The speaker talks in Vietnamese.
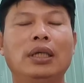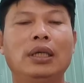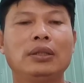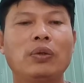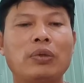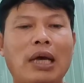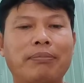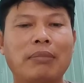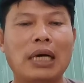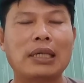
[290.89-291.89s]
Chú năm
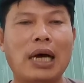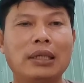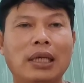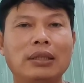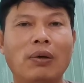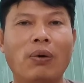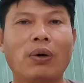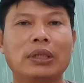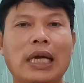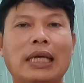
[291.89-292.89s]
bợ đỡ nịnh thùa,
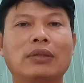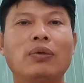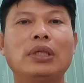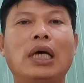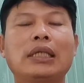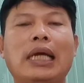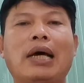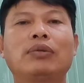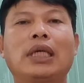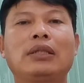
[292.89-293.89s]
nhà tôi hết gạo
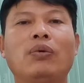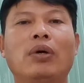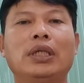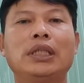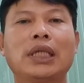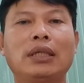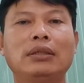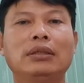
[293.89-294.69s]
sách dùa đi xin.